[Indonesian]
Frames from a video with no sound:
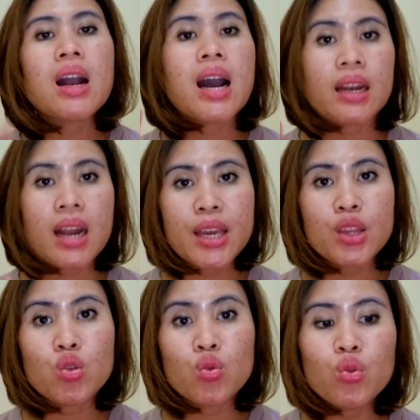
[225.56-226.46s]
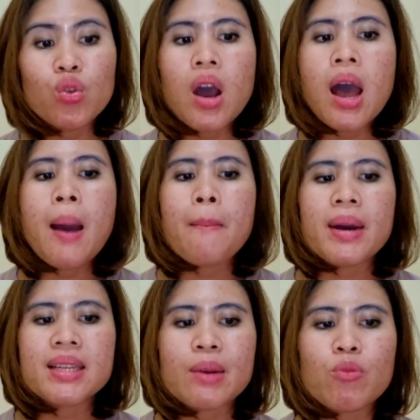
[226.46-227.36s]
Karena itu,
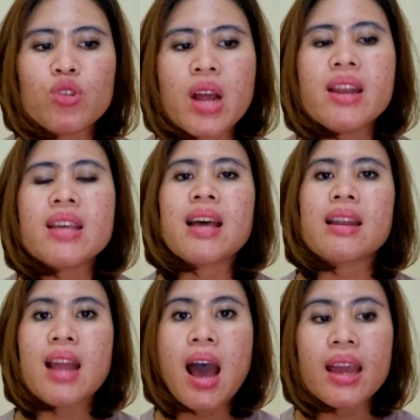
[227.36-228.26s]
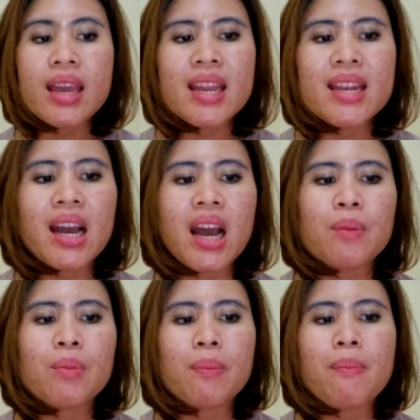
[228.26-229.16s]
masa muda ditandai
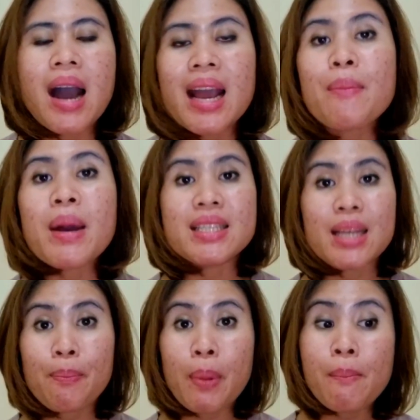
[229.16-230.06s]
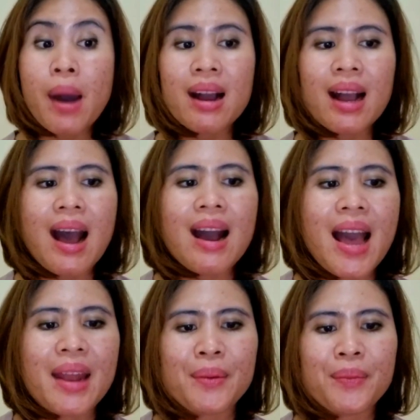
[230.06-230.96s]
dengan berbagai macam
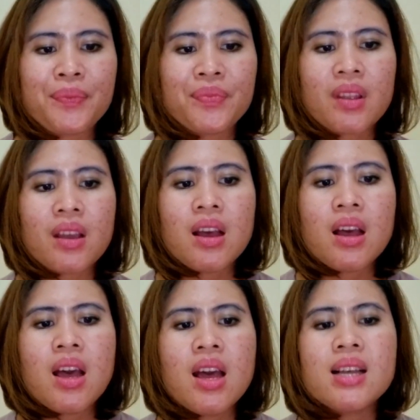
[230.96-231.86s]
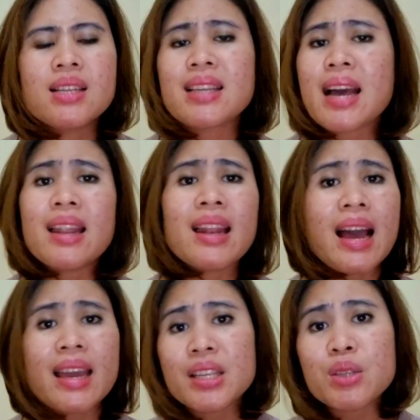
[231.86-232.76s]
pembangkangan. Sekali
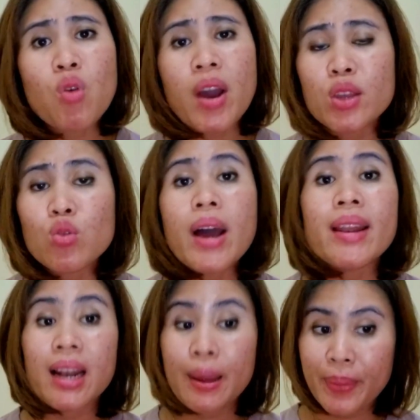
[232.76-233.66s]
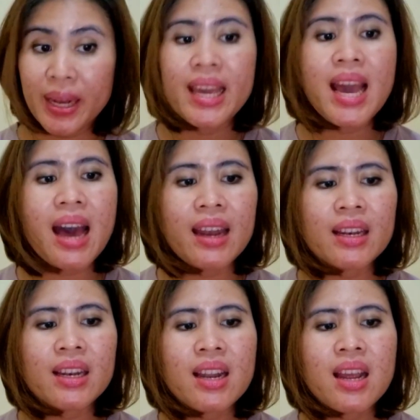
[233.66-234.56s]
lagi, semua itu adalah
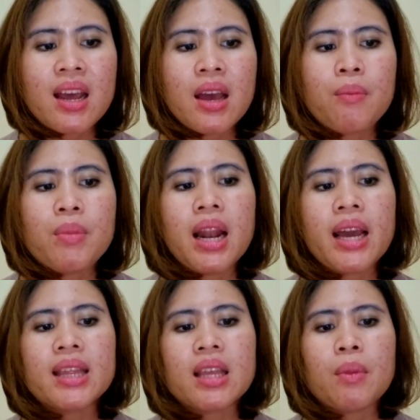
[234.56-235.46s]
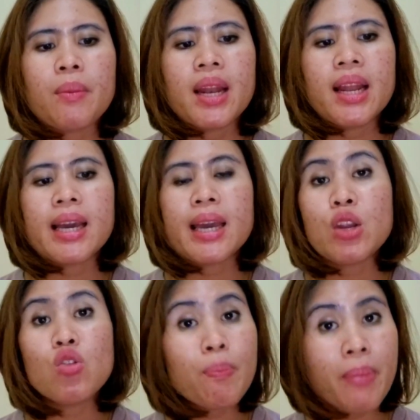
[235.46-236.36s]
pilihan. Bila kita memilih
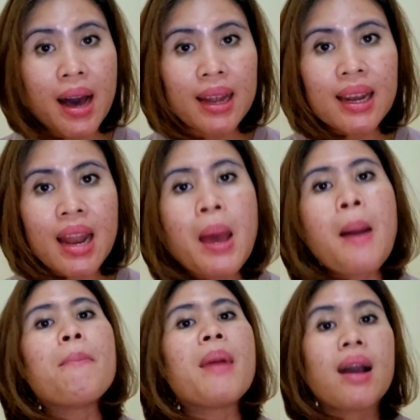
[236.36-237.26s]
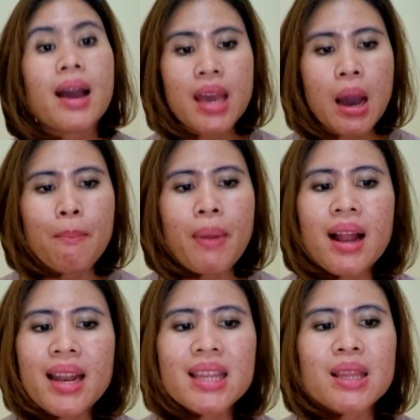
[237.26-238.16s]
kehidupan, maka yang
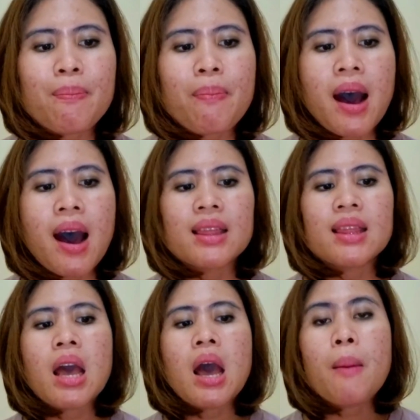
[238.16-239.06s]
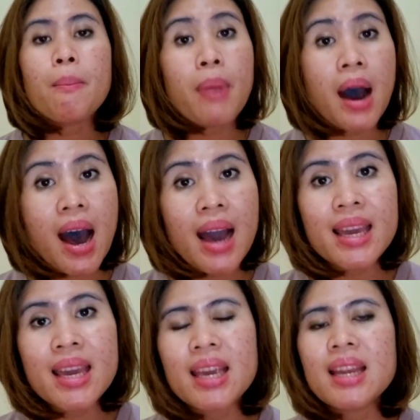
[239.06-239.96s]
paling tepat,
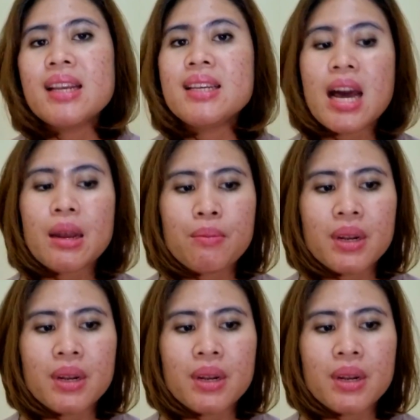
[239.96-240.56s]
baik, dan